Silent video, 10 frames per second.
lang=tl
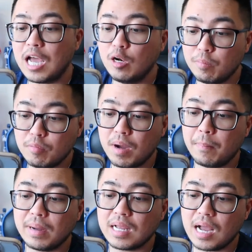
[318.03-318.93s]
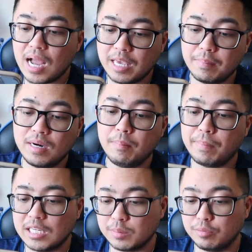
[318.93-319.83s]
Ano po bang pagkakaiba ng
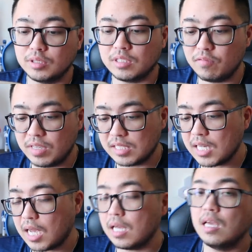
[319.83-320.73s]
passport sa visa?